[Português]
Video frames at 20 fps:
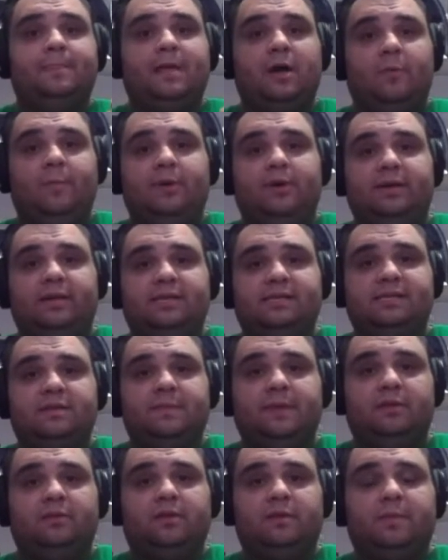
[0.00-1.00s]
dá o meu
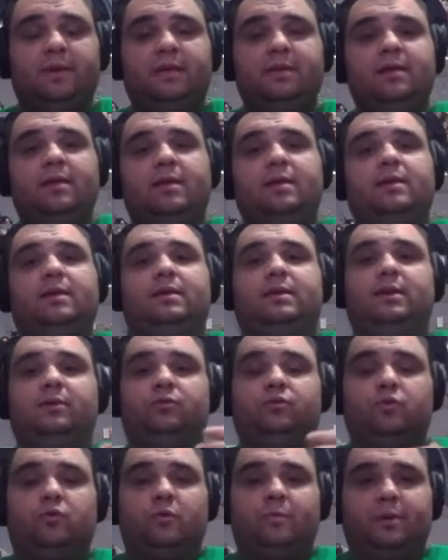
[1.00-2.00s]
agradecimento também, que
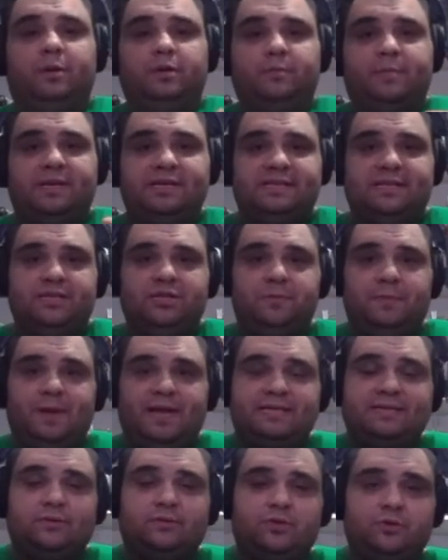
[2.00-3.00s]
eu estou comprando bastante
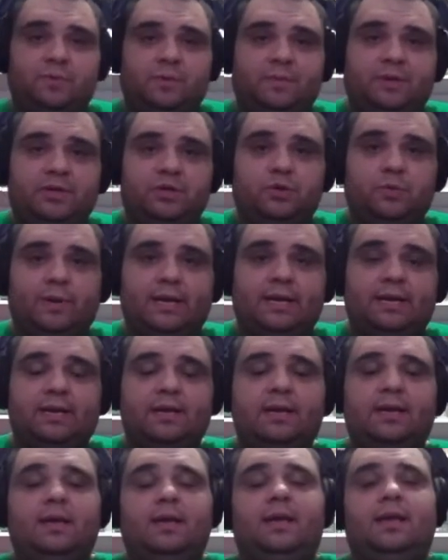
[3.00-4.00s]
peça ultimamente com
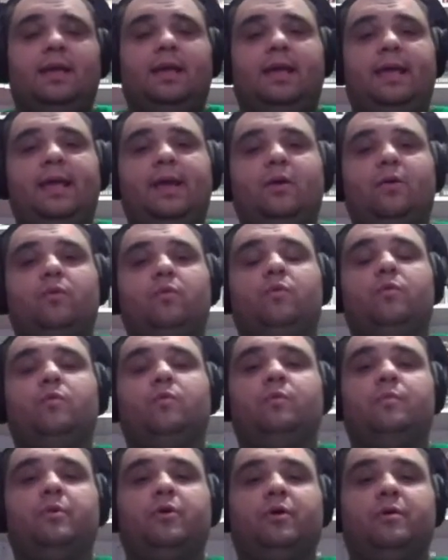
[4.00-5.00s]
ele, é o,
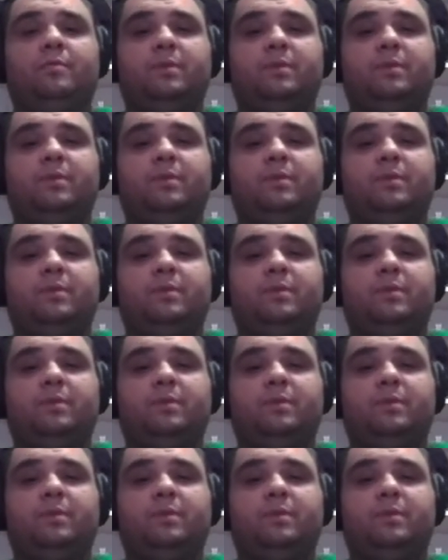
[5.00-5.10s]
o, meu